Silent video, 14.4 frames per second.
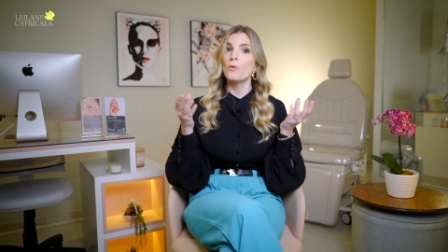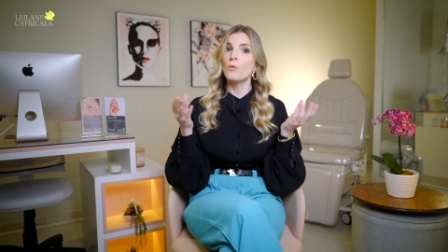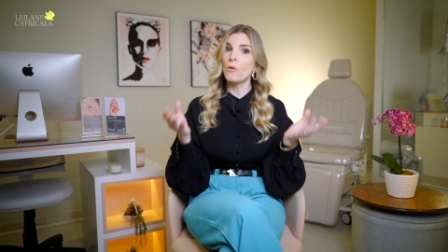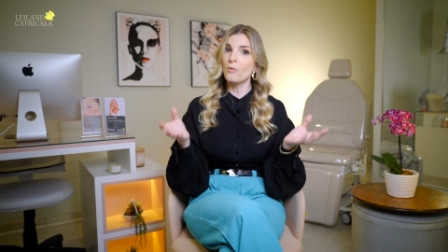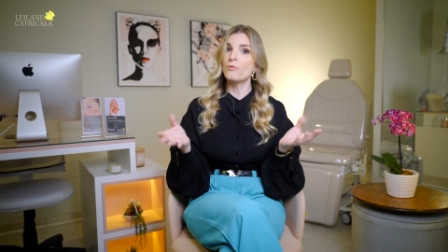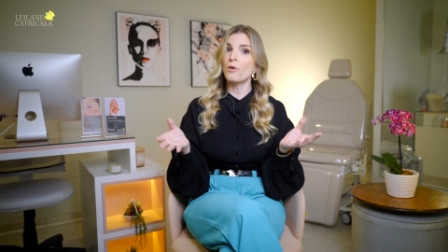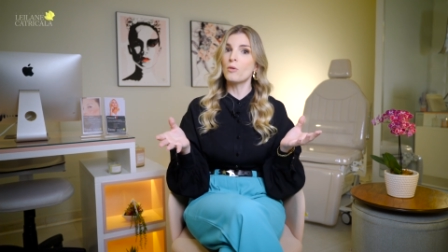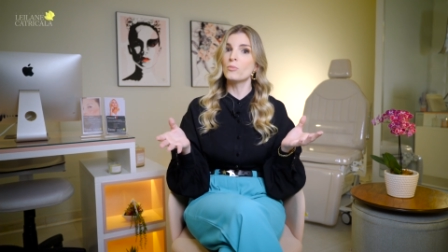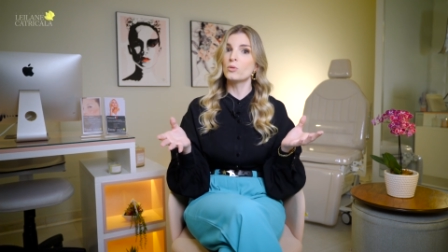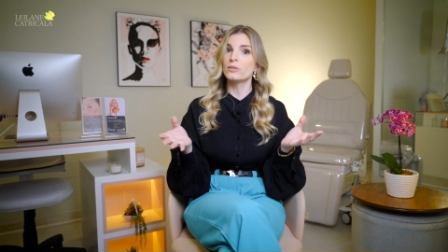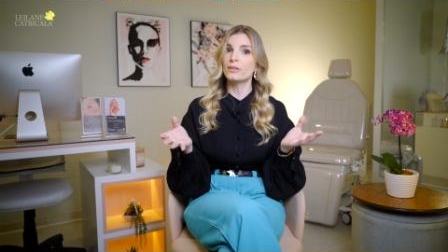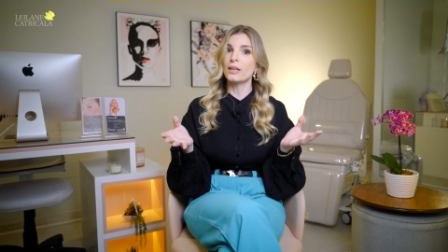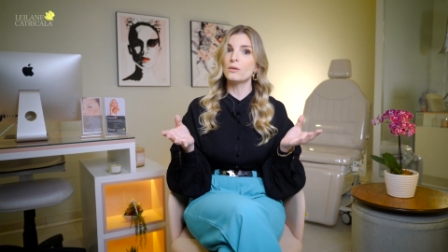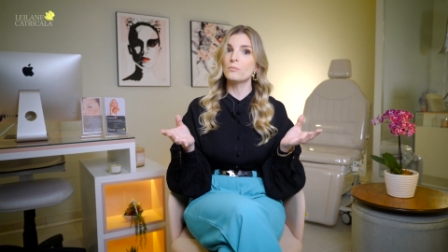Conforme
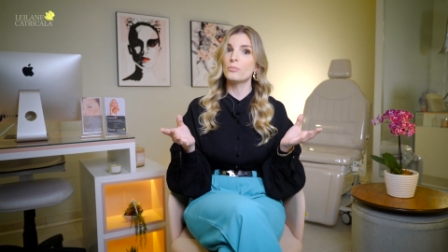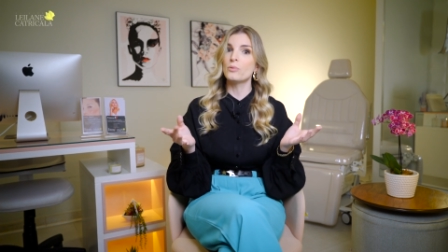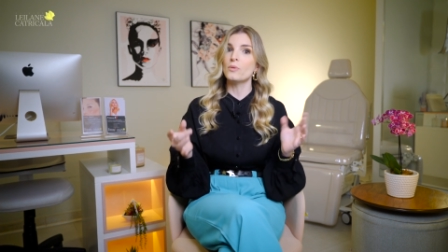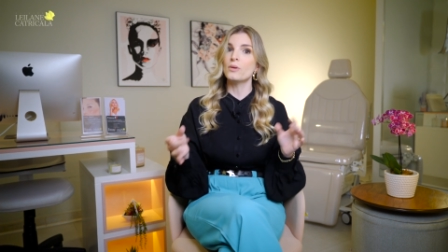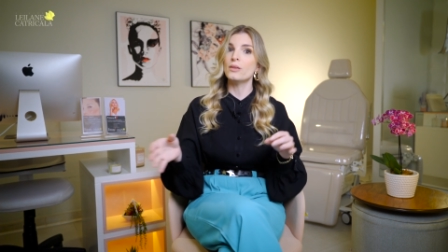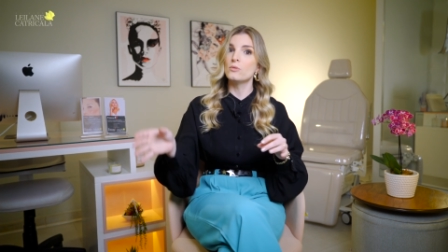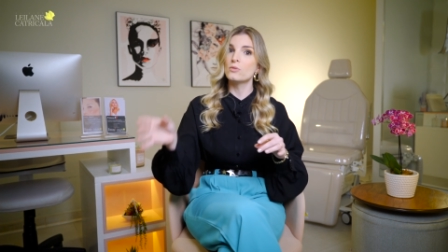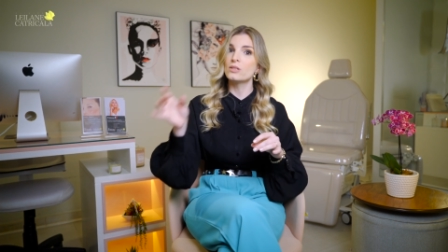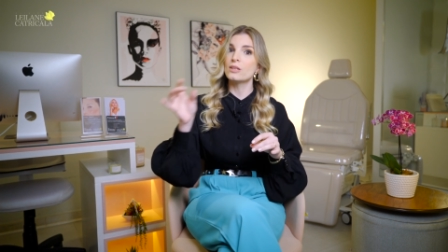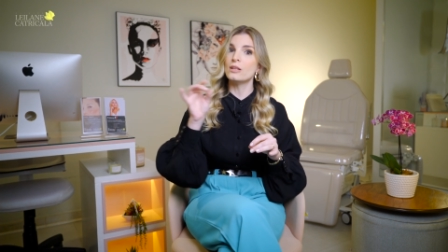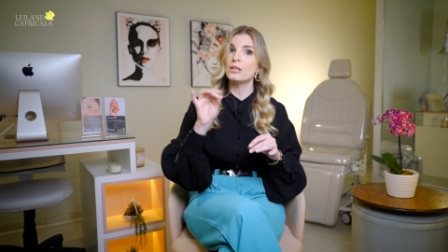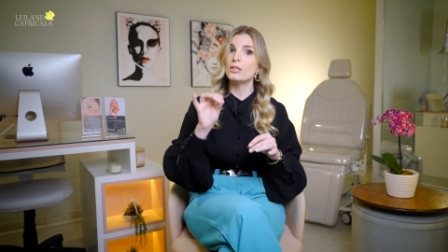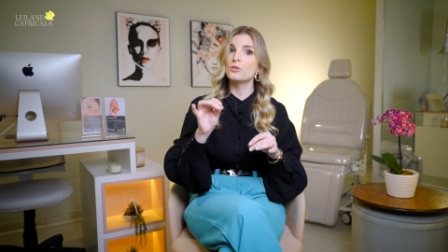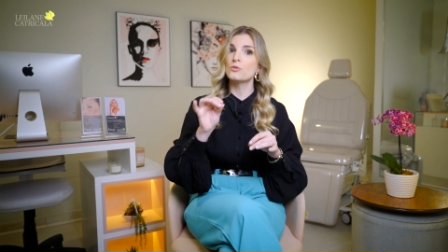o tempo, e o
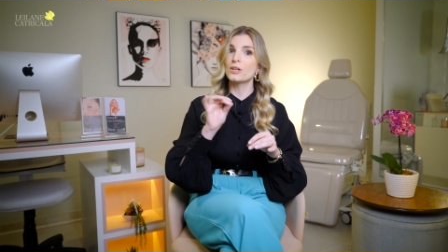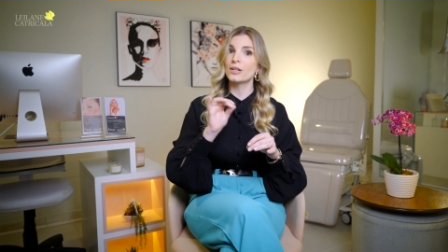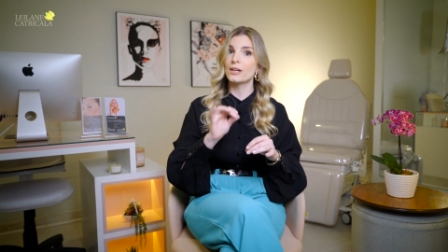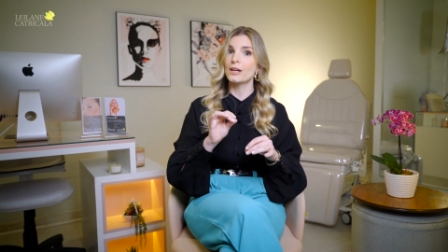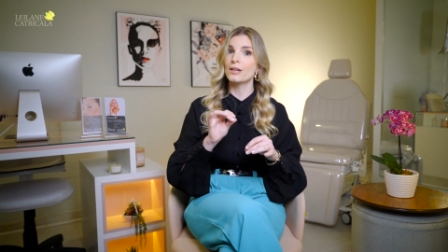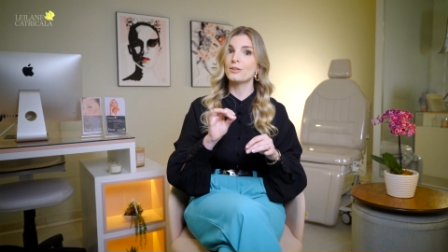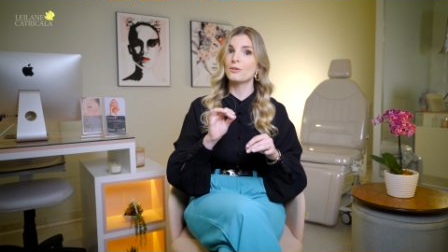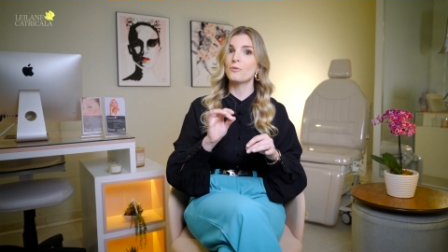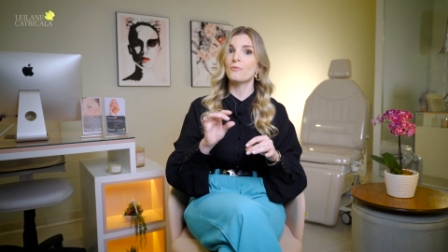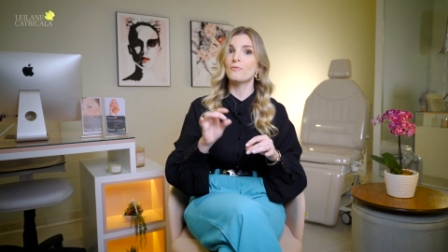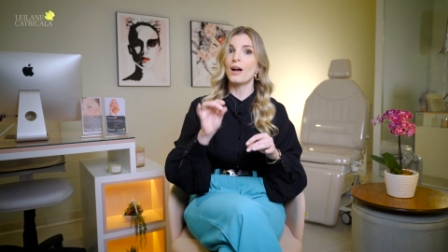silício orgânico